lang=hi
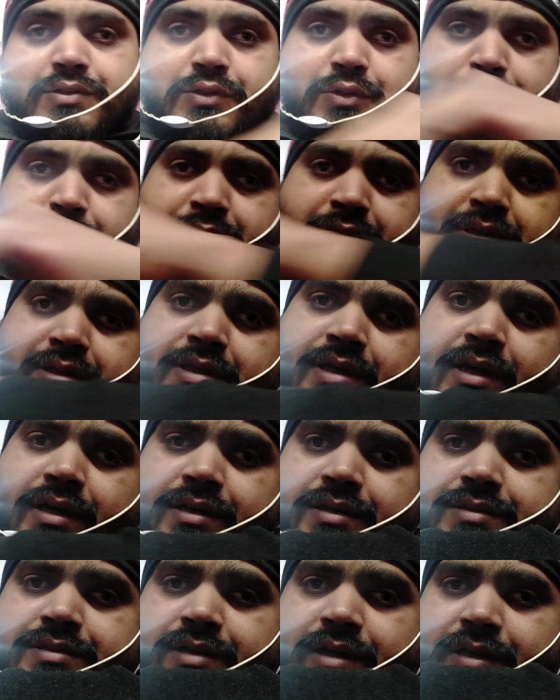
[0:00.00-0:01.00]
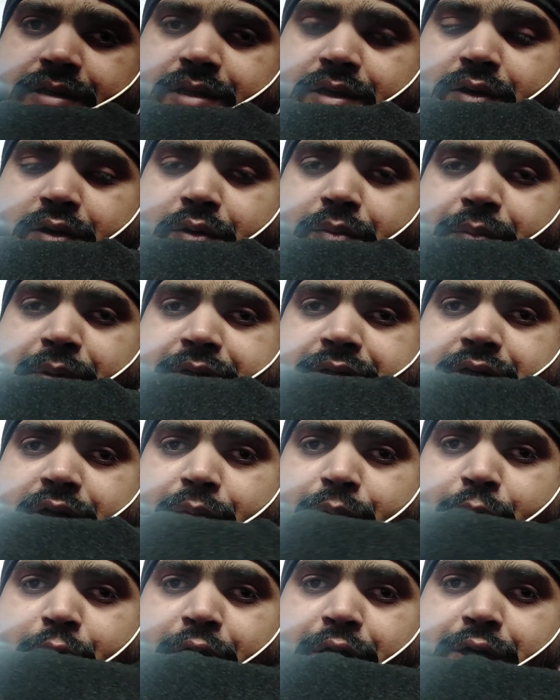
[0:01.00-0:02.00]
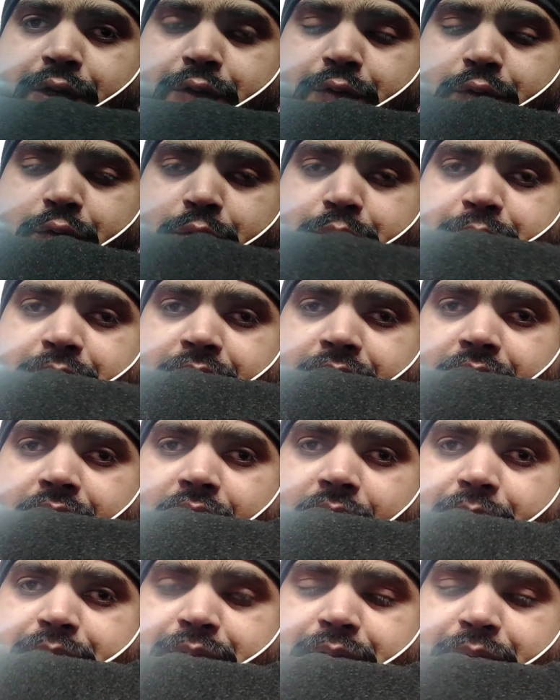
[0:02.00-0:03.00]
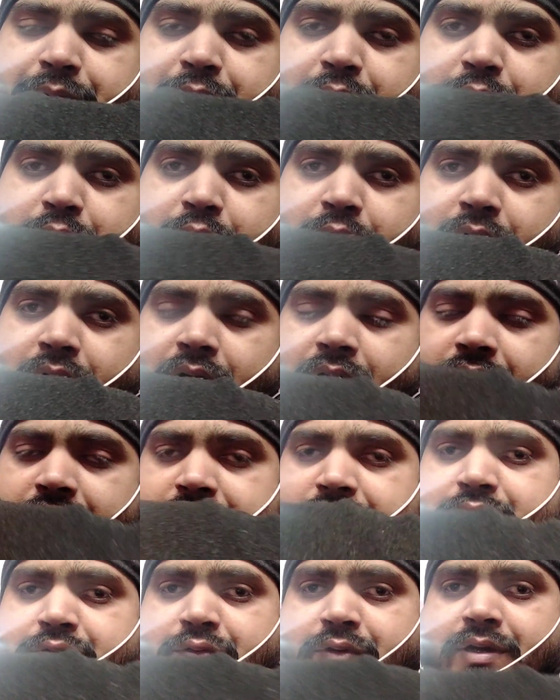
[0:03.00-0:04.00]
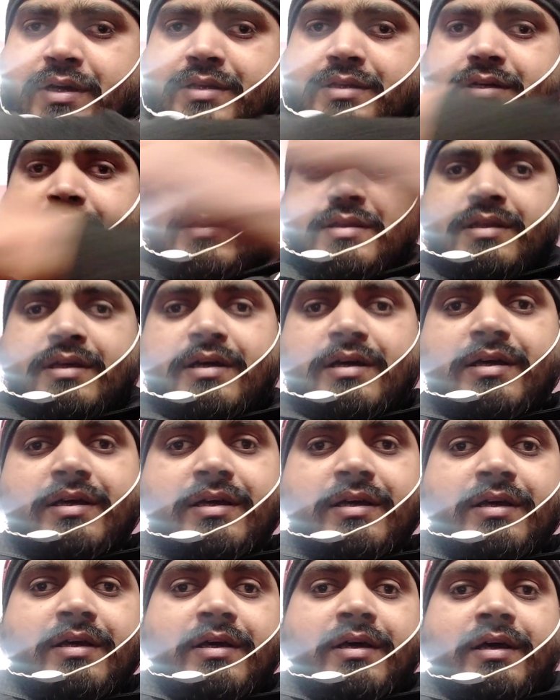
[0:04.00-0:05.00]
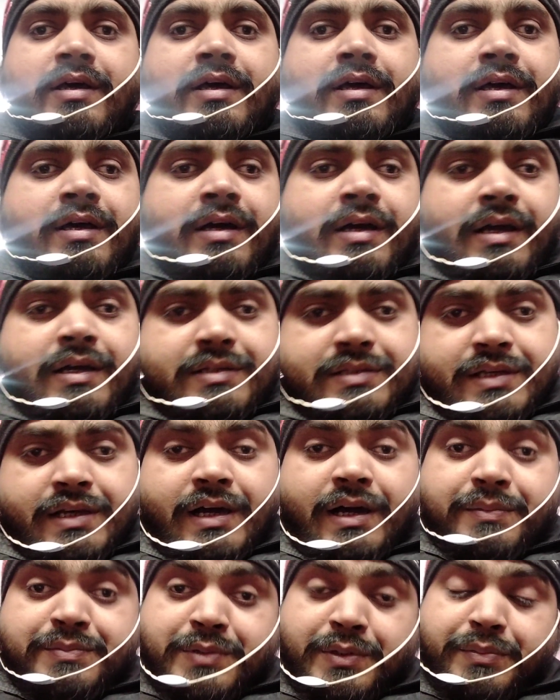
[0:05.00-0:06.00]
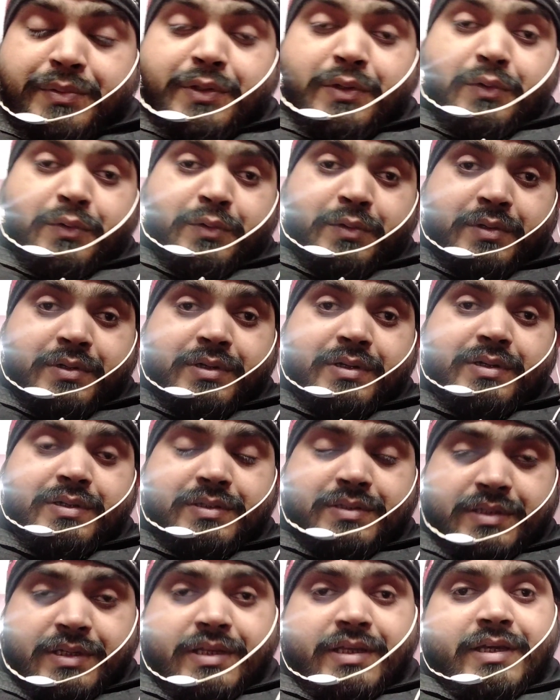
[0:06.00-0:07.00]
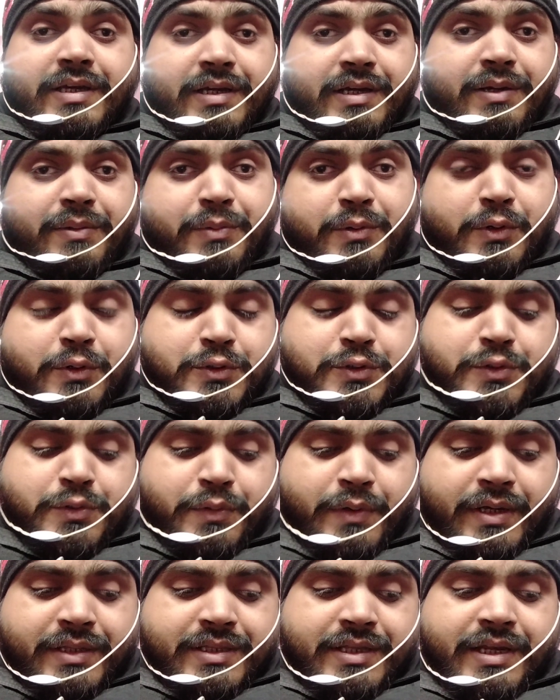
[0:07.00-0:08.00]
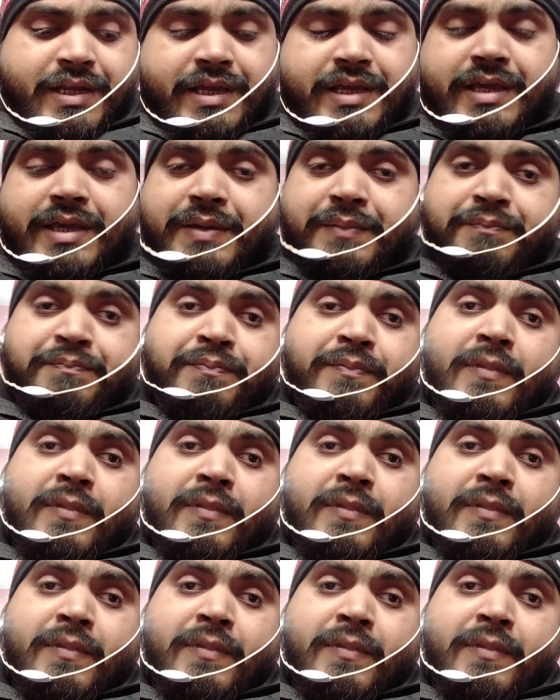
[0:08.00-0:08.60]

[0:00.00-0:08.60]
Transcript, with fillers: शुभ संध्या सार्थक गवर्नमेंट जॉब पॉइंट यूट्यूब चैनल आप सभी लोगों का हार्दिक स्वागत करता है कैसे आप सभी लोग चलिए खबरों की शुरुआत करेंगे